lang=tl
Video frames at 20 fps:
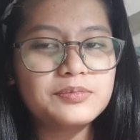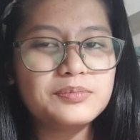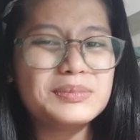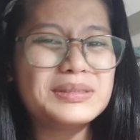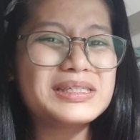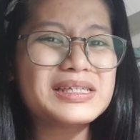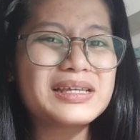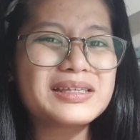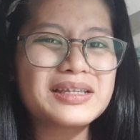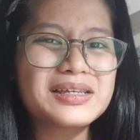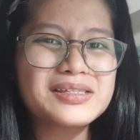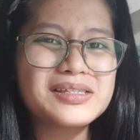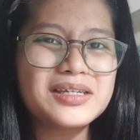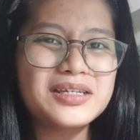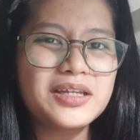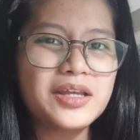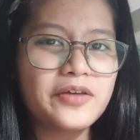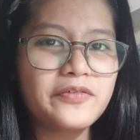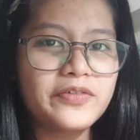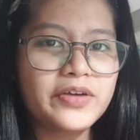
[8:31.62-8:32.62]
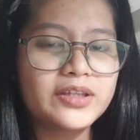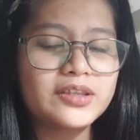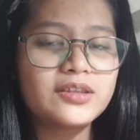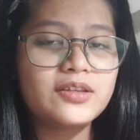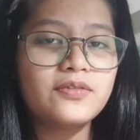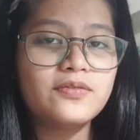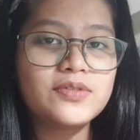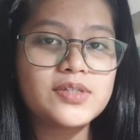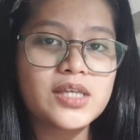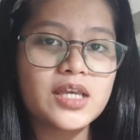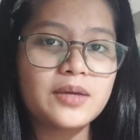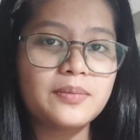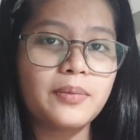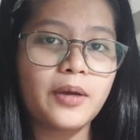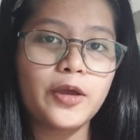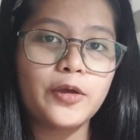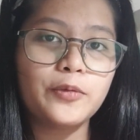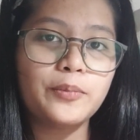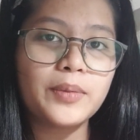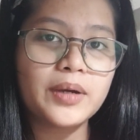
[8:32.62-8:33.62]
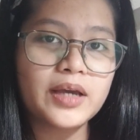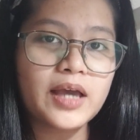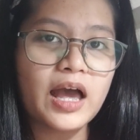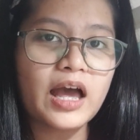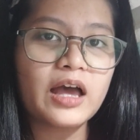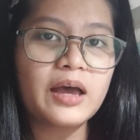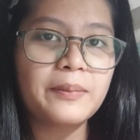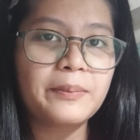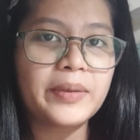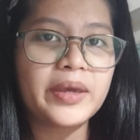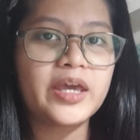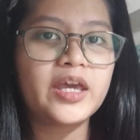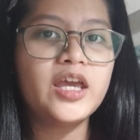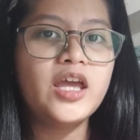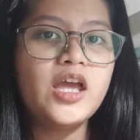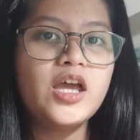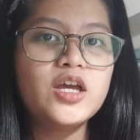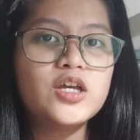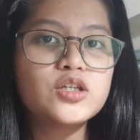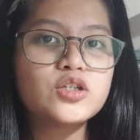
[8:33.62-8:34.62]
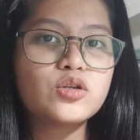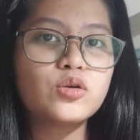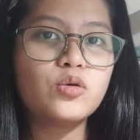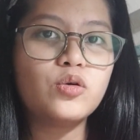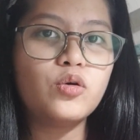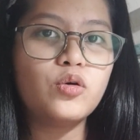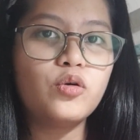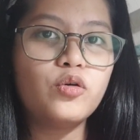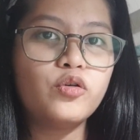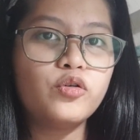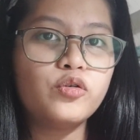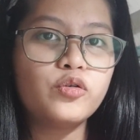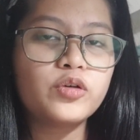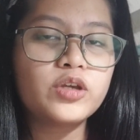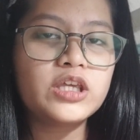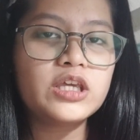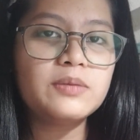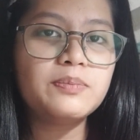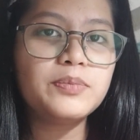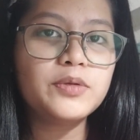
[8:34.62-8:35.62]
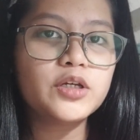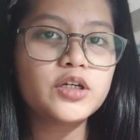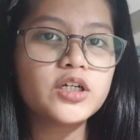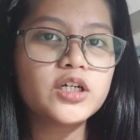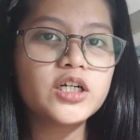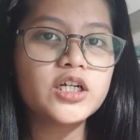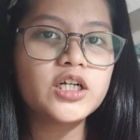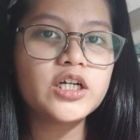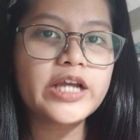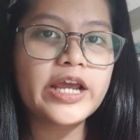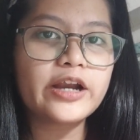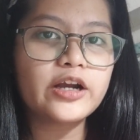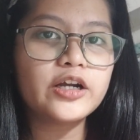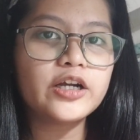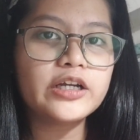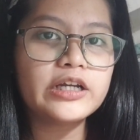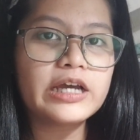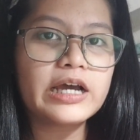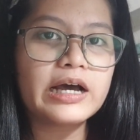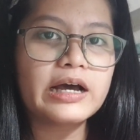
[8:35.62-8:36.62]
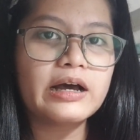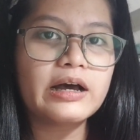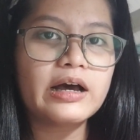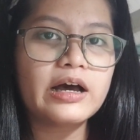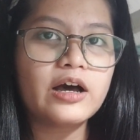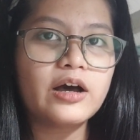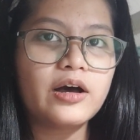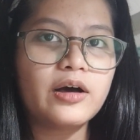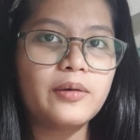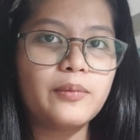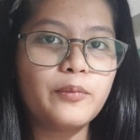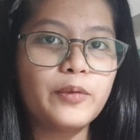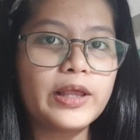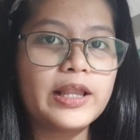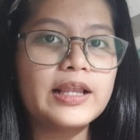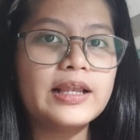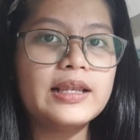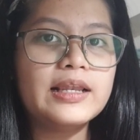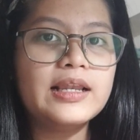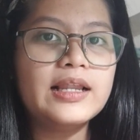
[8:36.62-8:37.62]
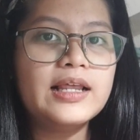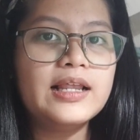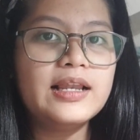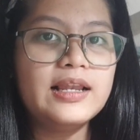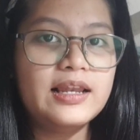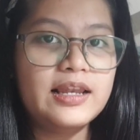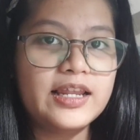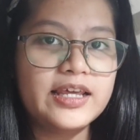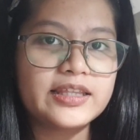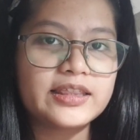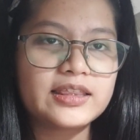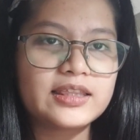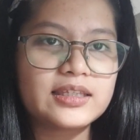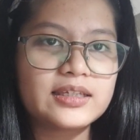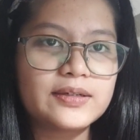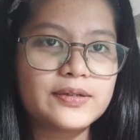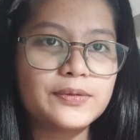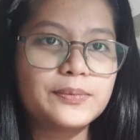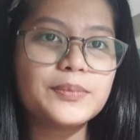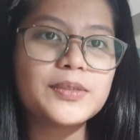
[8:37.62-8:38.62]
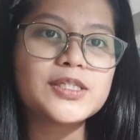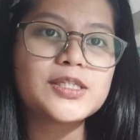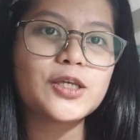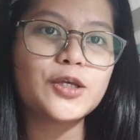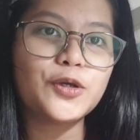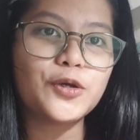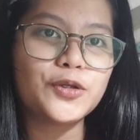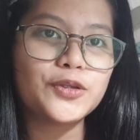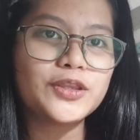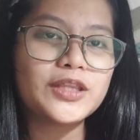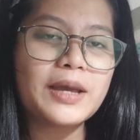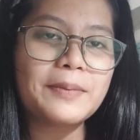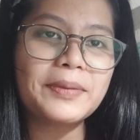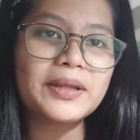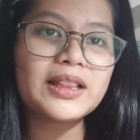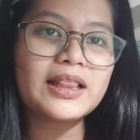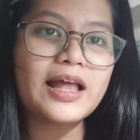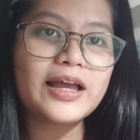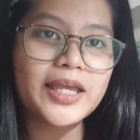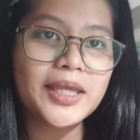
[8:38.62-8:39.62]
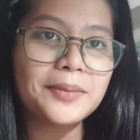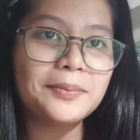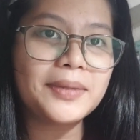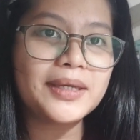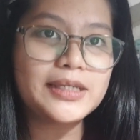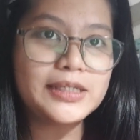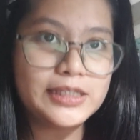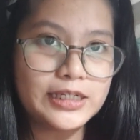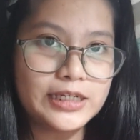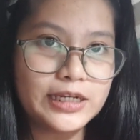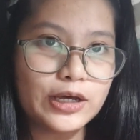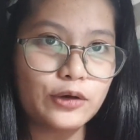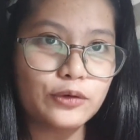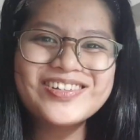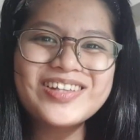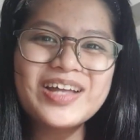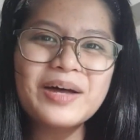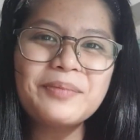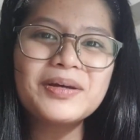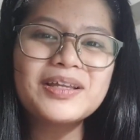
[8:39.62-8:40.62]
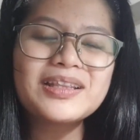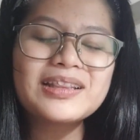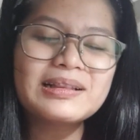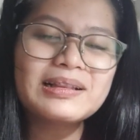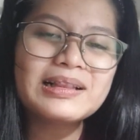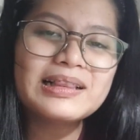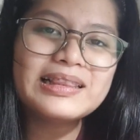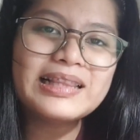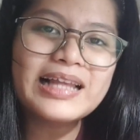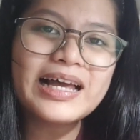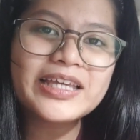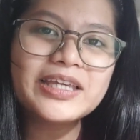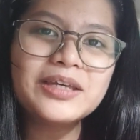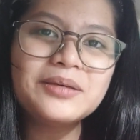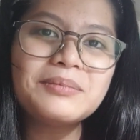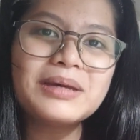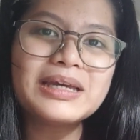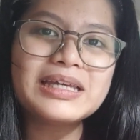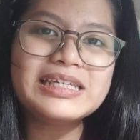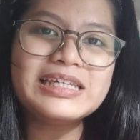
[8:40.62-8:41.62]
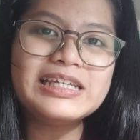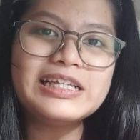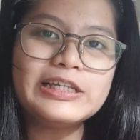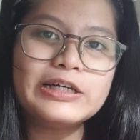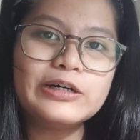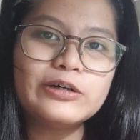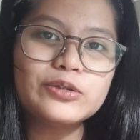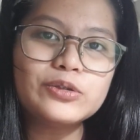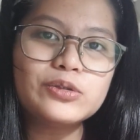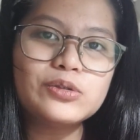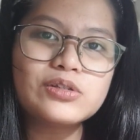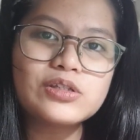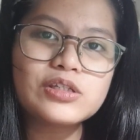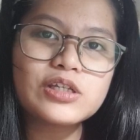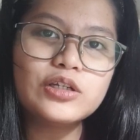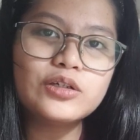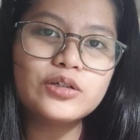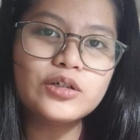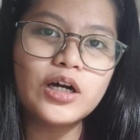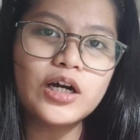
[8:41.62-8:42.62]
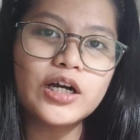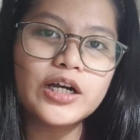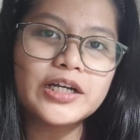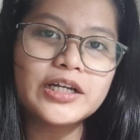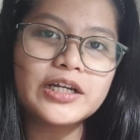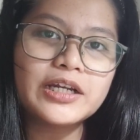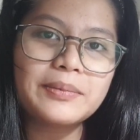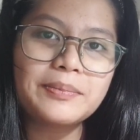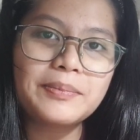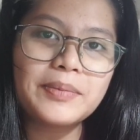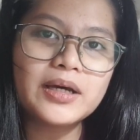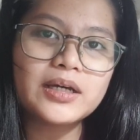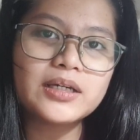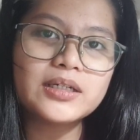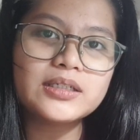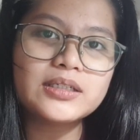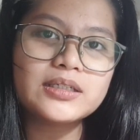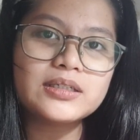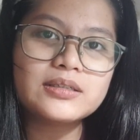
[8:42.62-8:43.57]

minsan kasi hindi effective sa iba yung magkakape. So, keep your area um, well lit. Basta yun. Dapat laging may ilaw. So, dapat laging mailaw dun sa lugar na pag